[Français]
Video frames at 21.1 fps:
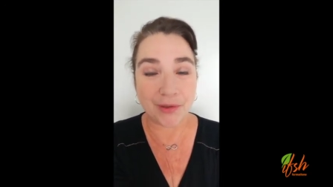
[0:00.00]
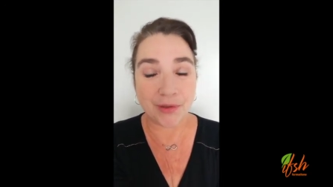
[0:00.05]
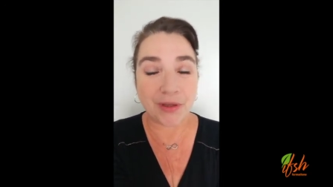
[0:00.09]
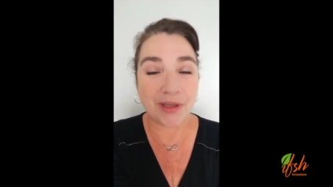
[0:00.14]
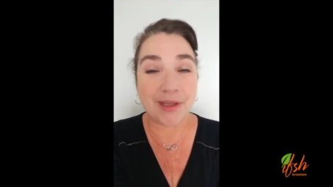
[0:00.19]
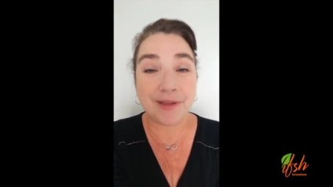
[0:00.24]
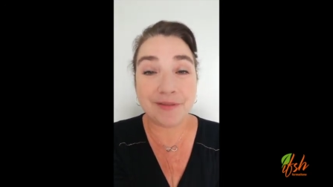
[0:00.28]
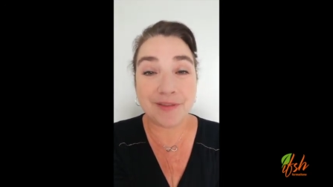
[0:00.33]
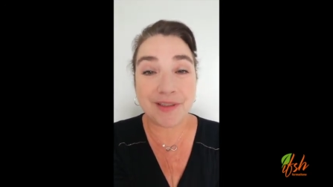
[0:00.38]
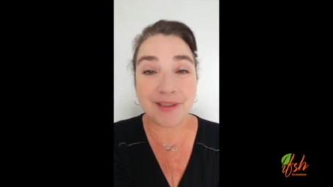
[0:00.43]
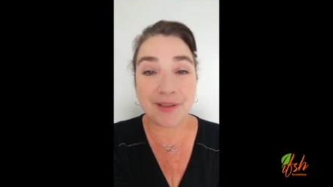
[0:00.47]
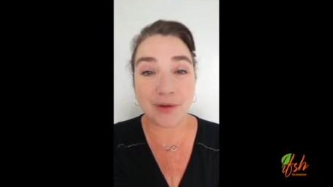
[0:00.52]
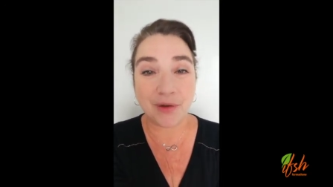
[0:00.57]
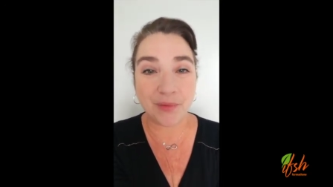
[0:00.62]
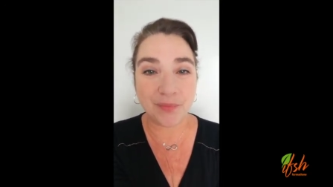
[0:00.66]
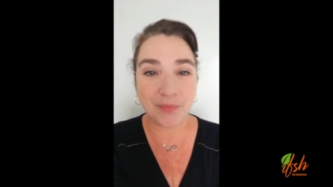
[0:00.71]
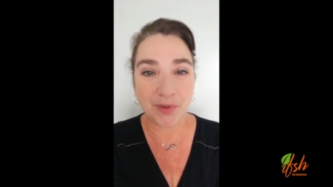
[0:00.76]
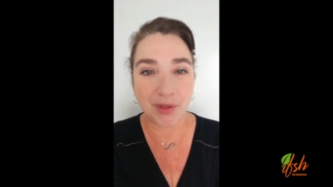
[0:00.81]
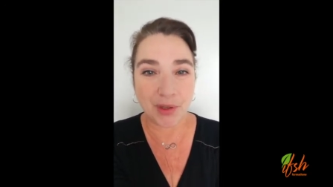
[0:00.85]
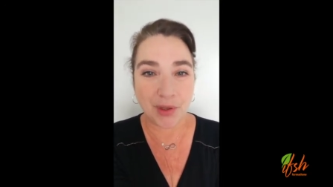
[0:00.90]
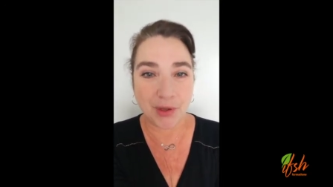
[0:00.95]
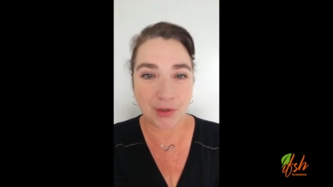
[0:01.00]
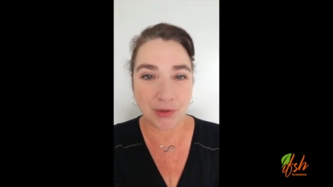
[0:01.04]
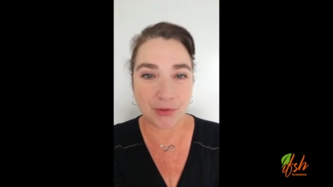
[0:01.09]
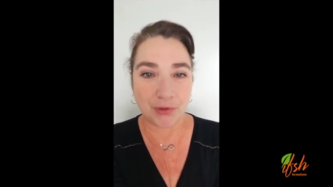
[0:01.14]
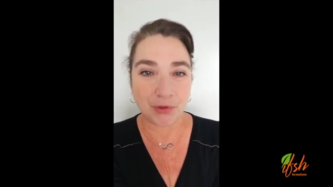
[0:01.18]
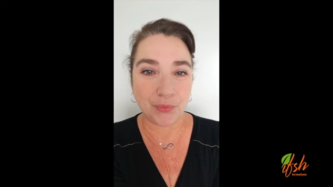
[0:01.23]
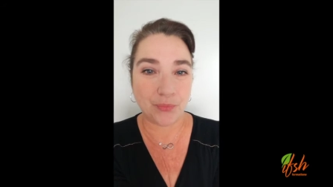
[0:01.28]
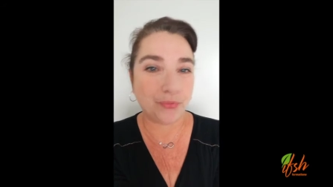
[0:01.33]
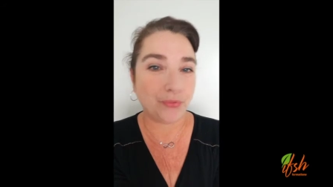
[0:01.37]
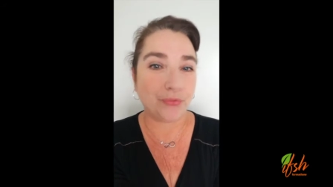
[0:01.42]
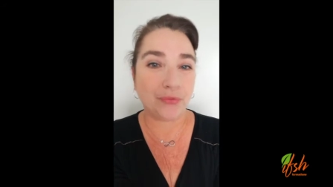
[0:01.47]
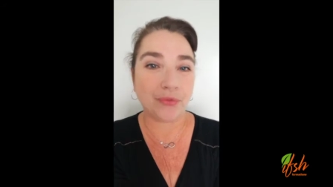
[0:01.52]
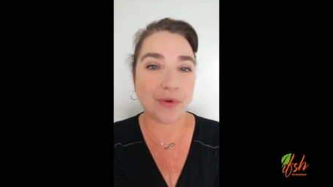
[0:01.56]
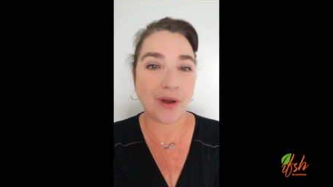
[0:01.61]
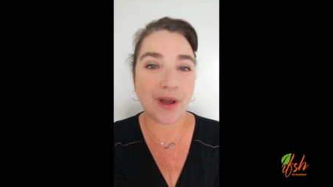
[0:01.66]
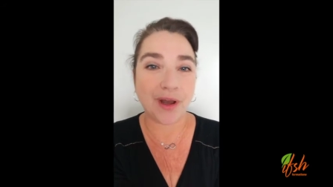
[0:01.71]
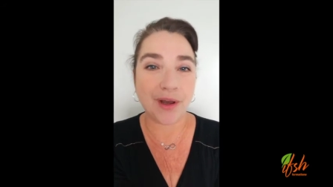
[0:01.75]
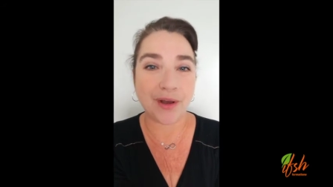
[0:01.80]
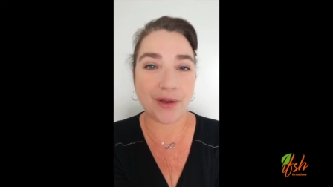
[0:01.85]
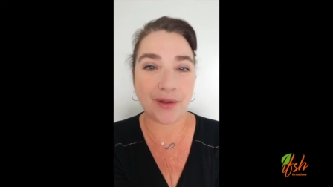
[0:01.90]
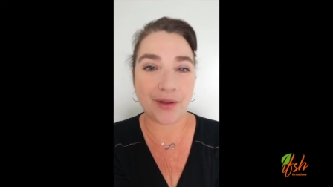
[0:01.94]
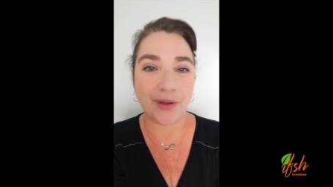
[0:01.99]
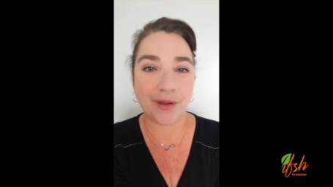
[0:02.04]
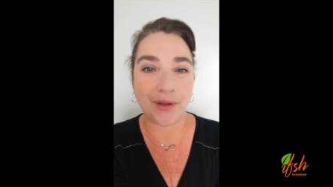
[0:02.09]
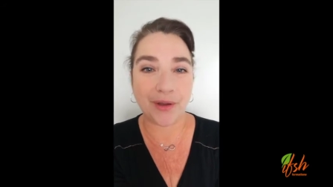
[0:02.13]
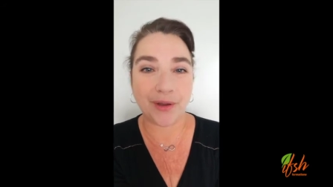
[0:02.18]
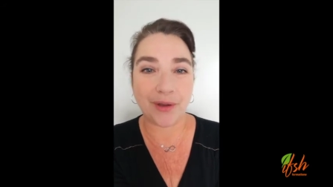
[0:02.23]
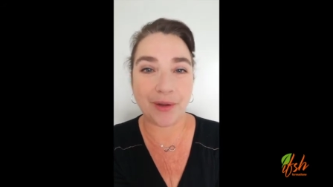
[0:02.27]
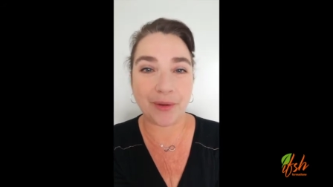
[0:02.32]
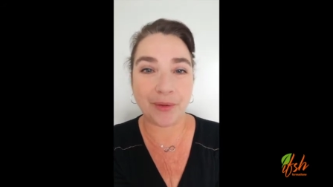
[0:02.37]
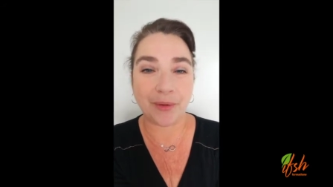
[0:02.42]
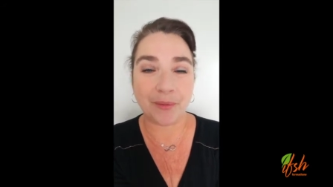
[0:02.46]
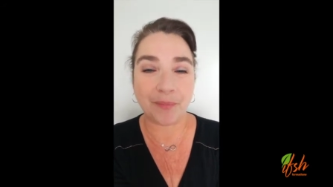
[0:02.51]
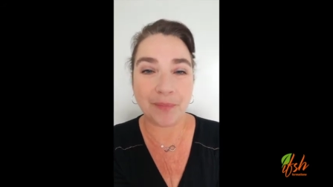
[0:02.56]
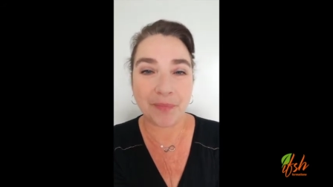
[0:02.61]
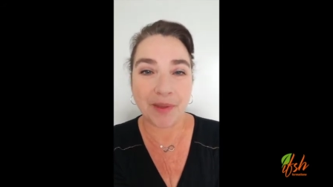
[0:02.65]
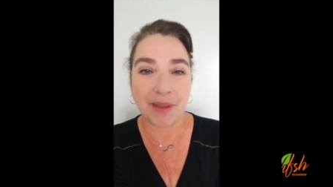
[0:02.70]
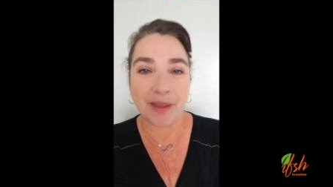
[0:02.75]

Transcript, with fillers: évident de pouvoir euh,